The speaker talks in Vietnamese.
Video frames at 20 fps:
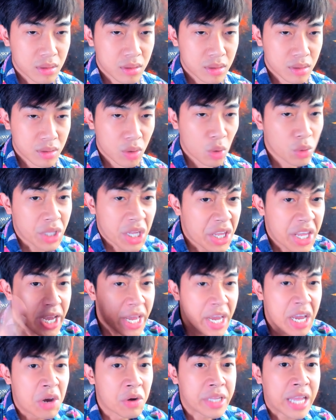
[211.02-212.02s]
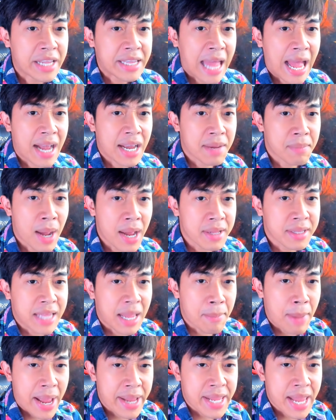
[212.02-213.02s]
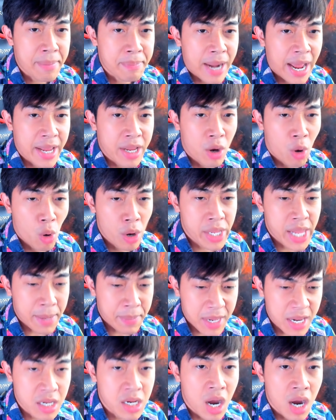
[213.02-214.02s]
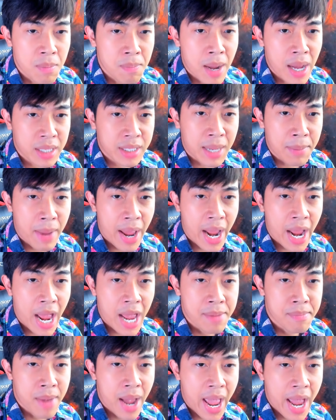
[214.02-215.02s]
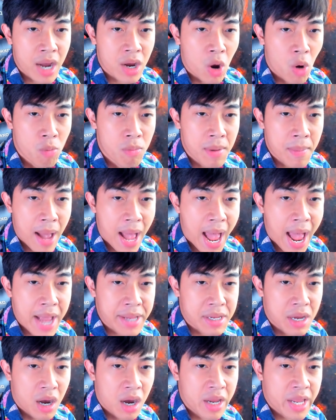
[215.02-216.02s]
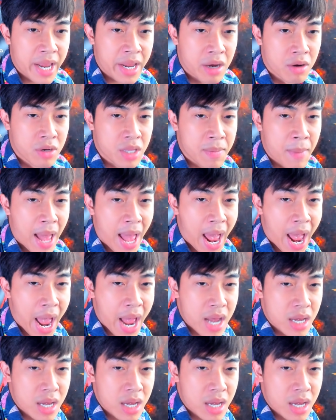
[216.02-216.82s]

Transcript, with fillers: Ủa tự nhiên cái người ta tặng cái bắt người ta mang dép này. Ủa dép dính cước bắt người ta mang, ai mang phụ với bà. Trời ơi, ngang ngược với bà.